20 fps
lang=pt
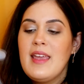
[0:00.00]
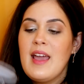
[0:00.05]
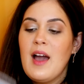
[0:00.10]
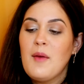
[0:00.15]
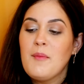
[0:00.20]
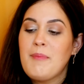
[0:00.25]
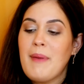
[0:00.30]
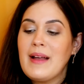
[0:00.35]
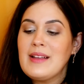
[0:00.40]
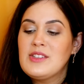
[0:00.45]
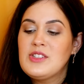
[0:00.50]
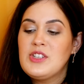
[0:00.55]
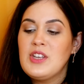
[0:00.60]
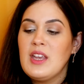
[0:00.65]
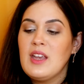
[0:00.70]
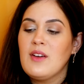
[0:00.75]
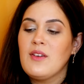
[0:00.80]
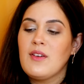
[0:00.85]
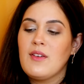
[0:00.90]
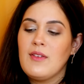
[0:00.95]
E é um
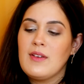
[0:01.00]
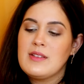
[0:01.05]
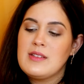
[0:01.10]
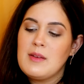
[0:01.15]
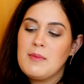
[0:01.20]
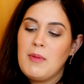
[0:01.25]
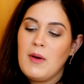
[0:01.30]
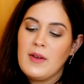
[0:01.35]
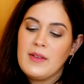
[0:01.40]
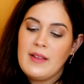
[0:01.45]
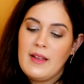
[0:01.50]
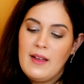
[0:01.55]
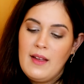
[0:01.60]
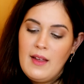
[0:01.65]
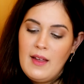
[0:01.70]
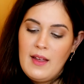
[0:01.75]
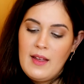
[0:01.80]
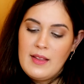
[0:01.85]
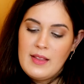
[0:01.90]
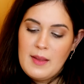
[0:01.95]
patinho que você bota
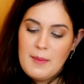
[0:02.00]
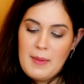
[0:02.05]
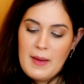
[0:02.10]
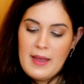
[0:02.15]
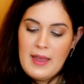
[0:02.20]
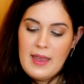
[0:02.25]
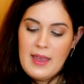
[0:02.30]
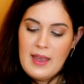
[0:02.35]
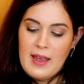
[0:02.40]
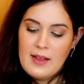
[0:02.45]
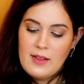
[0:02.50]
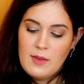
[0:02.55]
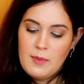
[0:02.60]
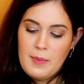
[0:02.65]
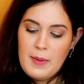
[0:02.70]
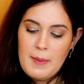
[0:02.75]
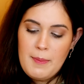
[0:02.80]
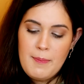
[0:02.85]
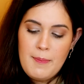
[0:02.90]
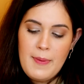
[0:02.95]
na barriguinha do
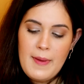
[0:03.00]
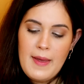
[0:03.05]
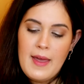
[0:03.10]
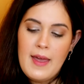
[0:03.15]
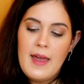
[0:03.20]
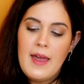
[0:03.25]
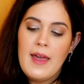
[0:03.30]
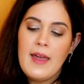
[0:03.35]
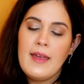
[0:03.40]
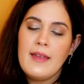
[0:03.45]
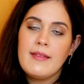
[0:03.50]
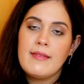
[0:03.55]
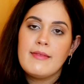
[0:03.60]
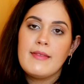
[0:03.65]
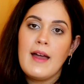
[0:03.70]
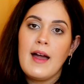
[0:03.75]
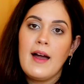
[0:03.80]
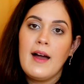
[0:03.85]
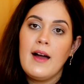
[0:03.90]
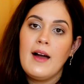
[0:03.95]
bebê e
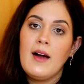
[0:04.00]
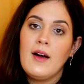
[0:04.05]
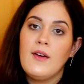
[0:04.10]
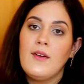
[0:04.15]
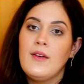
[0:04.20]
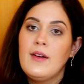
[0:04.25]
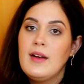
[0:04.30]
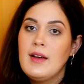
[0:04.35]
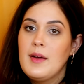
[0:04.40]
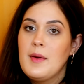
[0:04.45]
tal,